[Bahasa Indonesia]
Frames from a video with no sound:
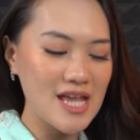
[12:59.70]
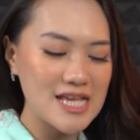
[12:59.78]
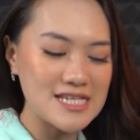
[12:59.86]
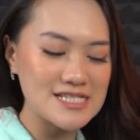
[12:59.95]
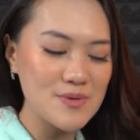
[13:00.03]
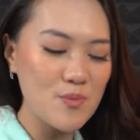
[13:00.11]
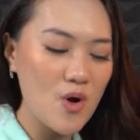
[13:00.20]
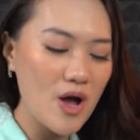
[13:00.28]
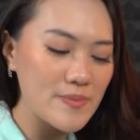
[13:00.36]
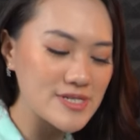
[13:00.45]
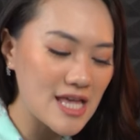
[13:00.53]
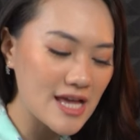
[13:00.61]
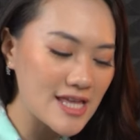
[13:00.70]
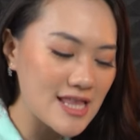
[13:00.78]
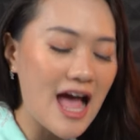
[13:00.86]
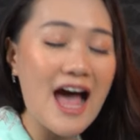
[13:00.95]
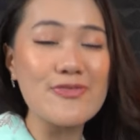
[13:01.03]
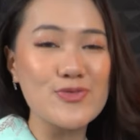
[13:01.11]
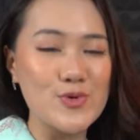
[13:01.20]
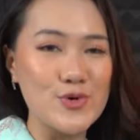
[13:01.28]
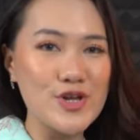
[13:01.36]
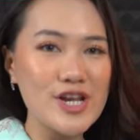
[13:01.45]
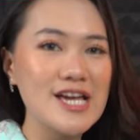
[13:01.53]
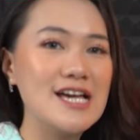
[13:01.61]
Ini semua bisa kita
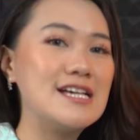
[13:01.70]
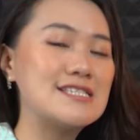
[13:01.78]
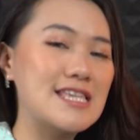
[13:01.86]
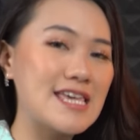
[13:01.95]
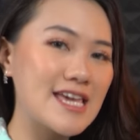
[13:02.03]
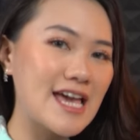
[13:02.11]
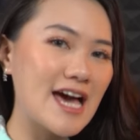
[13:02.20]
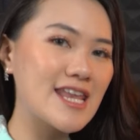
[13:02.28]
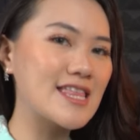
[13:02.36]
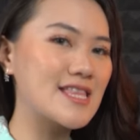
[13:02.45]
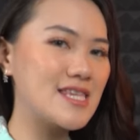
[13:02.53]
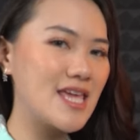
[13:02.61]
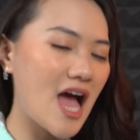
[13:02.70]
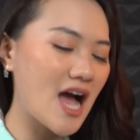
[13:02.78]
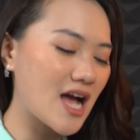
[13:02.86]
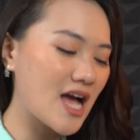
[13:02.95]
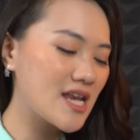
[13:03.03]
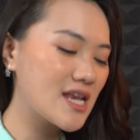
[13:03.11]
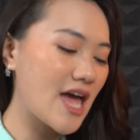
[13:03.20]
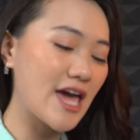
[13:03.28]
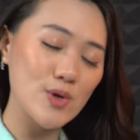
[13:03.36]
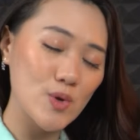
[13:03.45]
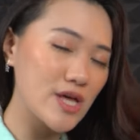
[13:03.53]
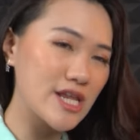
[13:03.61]
atur sehingga nanti dia akan
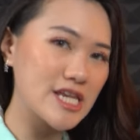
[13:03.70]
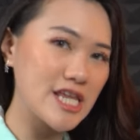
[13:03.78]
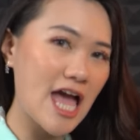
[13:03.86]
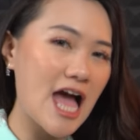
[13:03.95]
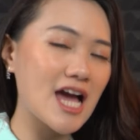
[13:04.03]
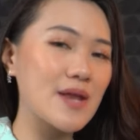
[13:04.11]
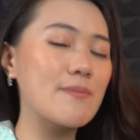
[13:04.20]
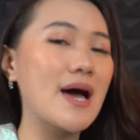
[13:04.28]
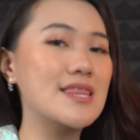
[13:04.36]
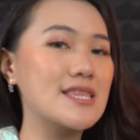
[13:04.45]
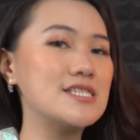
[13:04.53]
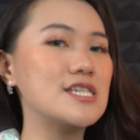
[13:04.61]
air cooler ini akan mati